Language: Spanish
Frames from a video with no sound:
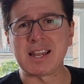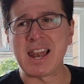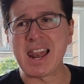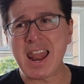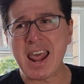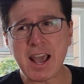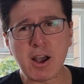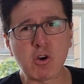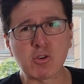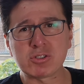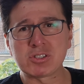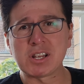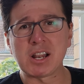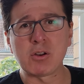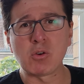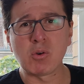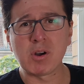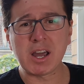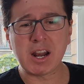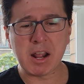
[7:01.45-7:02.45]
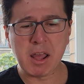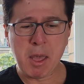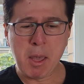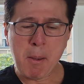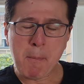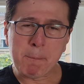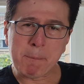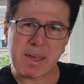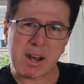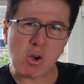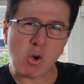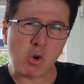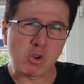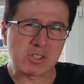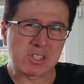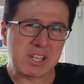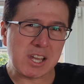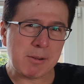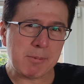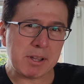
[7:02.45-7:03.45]
lejos del lugar, pero
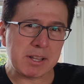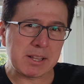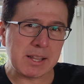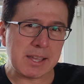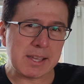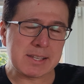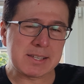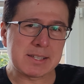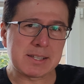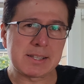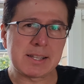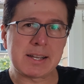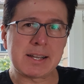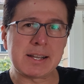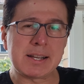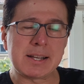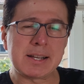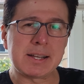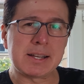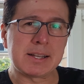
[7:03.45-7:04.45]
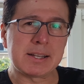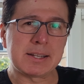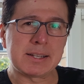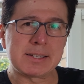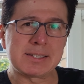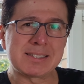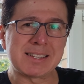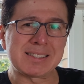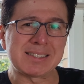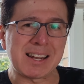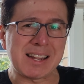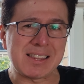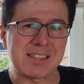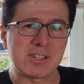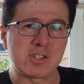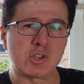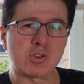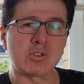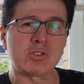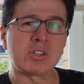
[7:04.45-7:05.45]
conservan esta, esta
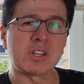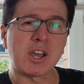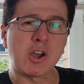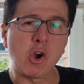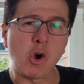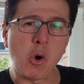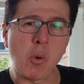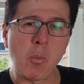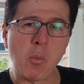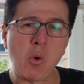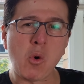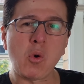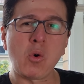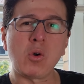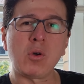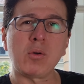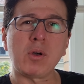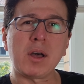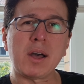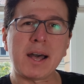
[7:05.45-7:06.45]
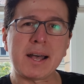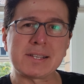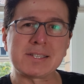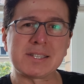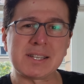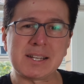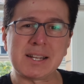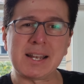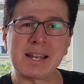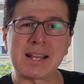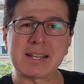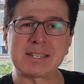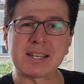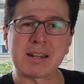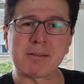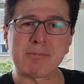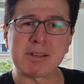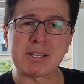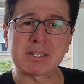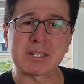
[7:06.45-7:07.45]
tradición de cómo hacen la
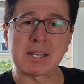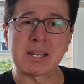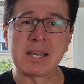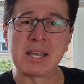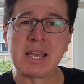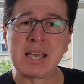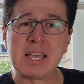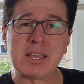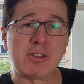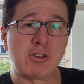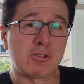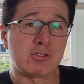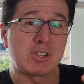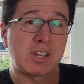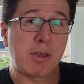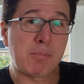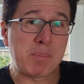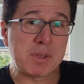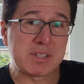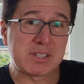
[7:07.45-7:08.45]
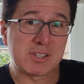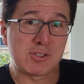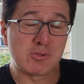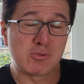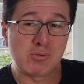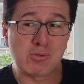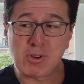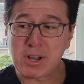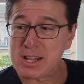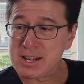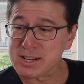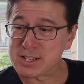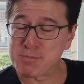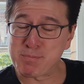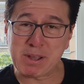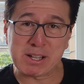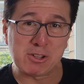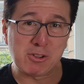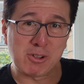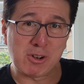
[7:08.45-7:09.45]
cerveza. Yo no sé qué pienses tú al
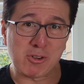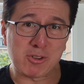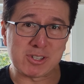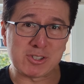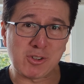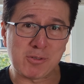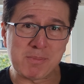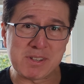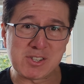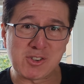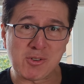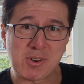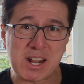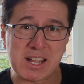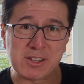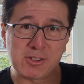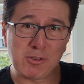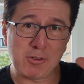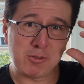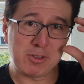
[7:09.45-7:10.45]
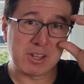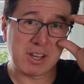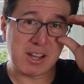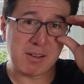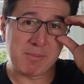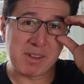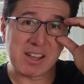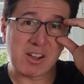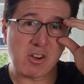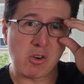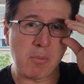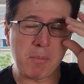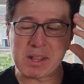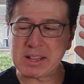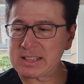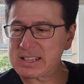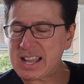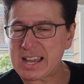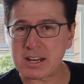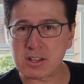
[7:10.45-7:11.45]
respecto de lo que estoy mencionando. Déjame en
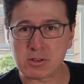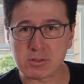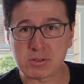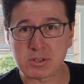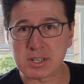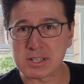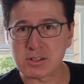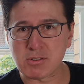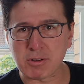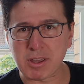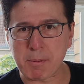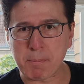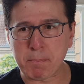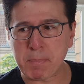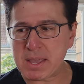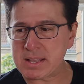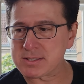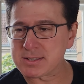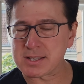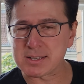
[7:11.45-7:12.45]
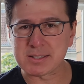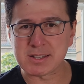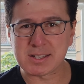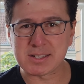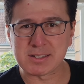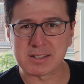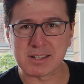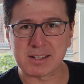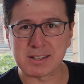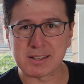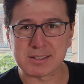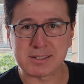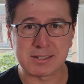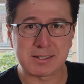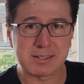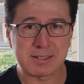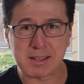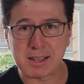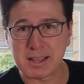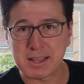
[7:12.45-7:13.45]
comentarios qué es lo que piensas de
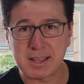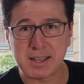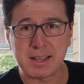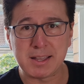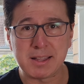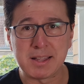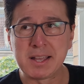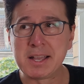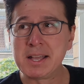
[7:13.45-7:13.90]
estas eh,